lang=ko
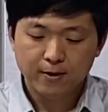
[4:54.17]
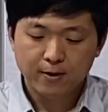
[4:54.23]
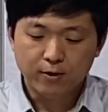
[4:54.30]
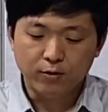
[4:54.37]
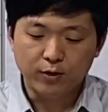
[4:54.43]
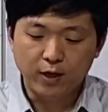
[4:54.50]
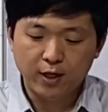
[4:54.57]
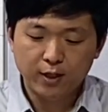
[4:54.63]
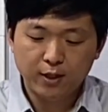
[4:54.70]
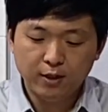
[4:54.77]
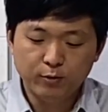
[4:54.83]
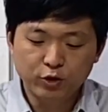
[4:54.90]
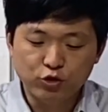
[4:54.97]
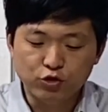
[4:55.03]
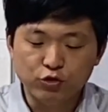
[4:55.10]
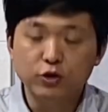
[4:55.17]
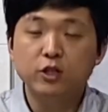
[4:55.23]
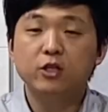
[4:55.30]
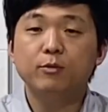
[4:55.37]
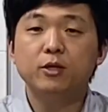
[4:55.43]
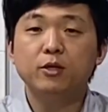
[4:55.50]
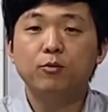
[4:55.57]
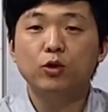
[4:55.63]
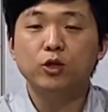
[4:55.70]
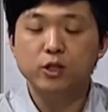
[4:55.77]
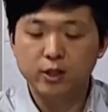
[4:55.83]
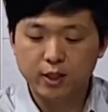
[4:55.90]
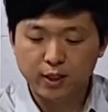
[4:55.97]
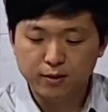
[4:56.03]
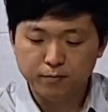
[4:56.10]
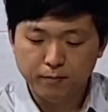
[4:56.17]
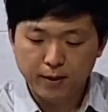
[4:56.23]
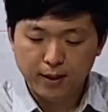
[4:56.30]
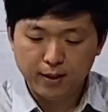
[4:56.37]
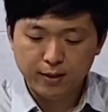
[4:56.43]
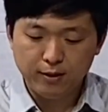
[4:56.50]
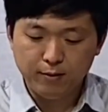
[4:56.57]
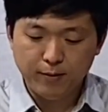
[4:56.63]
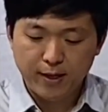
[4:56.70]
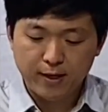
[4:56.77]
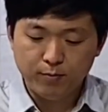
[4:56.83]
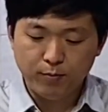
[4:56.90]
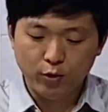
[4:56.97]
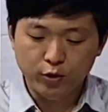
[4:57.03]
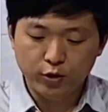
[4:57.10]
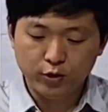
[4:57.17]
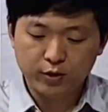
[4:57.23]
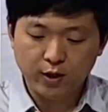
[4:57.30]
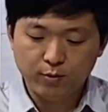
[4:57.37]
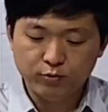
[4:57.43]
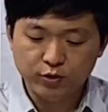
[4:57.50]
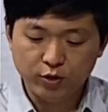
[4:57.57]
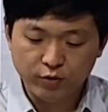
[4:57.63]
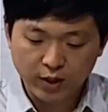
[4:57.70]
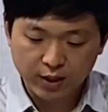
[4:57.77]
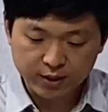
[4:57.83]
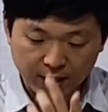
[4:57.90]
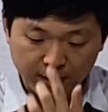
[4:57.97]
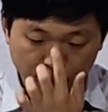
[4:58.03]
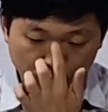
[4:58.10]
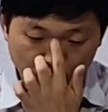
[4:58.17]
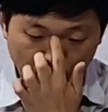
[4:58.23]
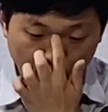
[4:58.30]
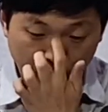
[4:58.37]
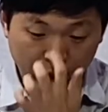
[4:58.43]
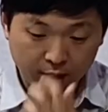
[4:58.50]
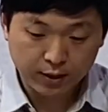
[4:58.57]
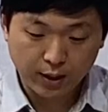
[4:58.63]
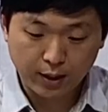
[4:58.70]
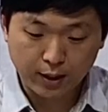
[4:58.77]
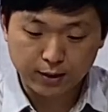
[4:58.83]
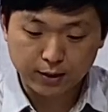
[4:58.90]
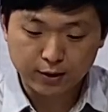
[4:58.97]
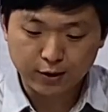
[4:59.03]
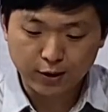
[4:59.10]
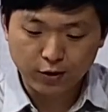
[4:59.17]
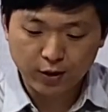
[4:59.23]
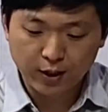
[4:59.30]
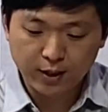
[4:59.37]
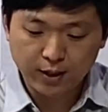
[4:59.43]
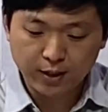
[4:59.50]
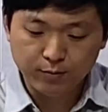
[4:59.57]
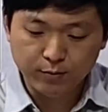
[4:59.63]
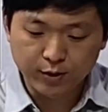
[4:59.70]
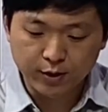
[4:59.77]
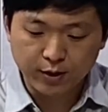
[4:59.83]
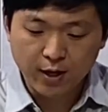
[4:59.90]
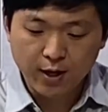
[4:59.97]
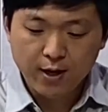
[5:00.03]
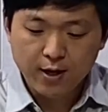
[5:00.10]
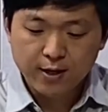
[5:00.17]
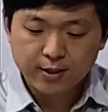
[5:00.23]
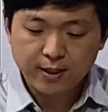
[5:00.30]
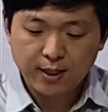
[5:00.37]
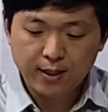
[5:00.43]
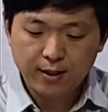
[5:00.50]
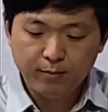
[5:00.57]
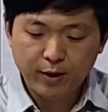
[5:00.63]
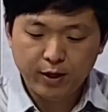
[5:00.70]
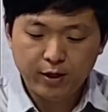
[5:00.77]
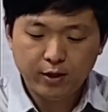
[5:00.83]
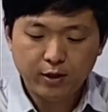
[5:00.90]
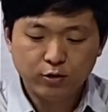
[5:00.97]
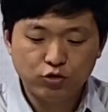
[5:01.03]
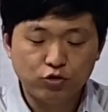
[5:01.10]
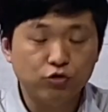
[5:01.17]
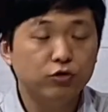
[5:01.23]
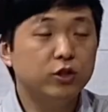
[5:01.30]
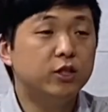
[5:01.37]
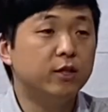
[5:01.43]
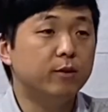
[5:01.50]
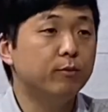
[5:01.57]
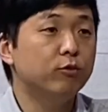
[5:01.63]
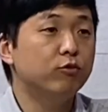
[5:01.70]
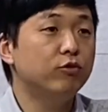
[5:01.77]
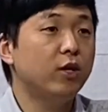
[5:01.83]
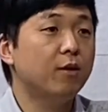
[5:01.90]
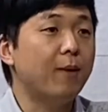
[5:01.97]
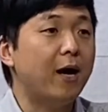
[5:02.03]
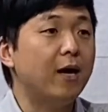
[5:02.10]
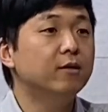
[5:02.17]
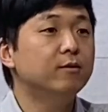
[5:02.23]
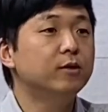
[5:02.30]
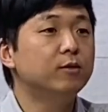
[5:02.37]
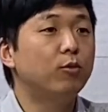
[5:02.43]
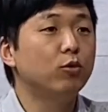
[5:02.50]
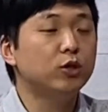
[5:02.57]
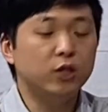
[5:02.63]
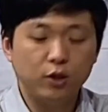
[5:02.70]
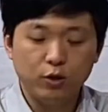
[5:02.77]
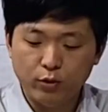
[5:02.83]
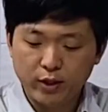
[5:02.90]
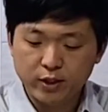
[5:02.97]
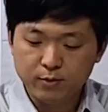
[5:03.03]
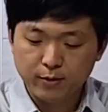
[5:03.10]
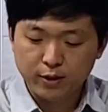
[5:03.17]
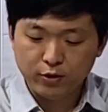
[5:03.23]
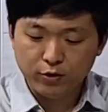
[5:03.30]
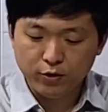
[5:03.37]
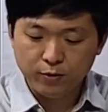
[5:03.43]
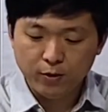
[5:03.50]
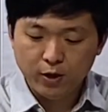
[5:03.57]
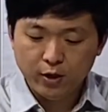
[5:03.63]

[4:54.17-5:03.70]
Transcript: 어, 이 하나님은 중심을 보신다는 말, 이 말 번역 때문에 우리가 잘못 오해할 때가 있는데요. 하나님은 사람의 중심, 우리의 마음을 보시기도 하지만요.